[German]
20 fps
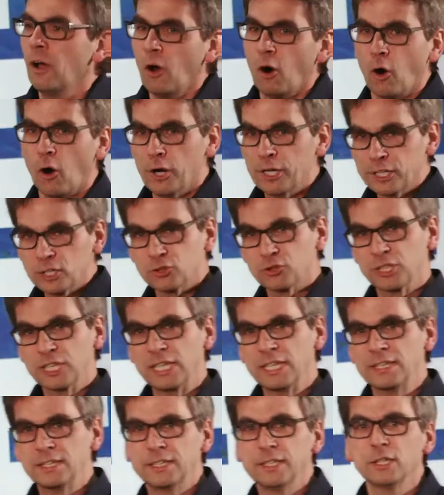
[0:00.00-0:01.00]
Heute stehe
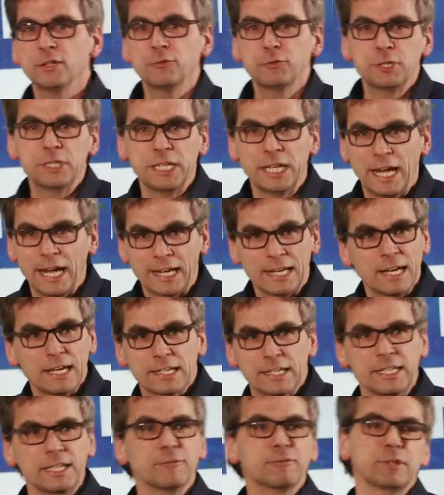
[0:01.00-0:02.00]
ich hier für die
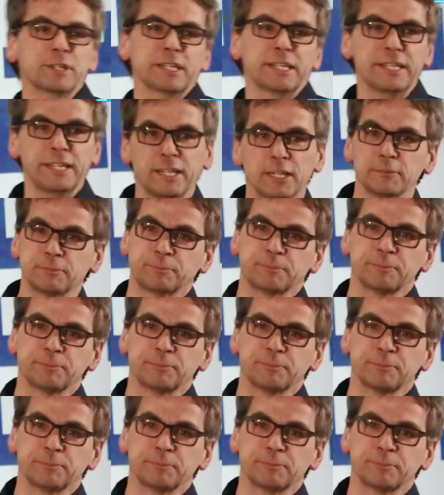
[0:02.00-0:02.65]
LAG Verkehr,